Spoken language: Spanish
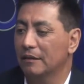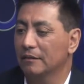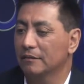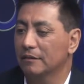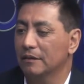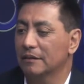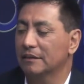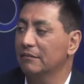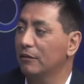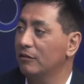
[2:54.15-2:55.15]
en,
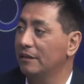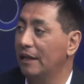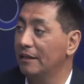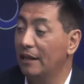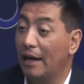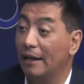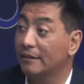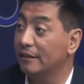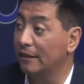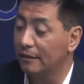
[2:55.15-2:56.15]
reserva los detalles
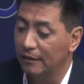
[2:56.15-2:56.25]
hasta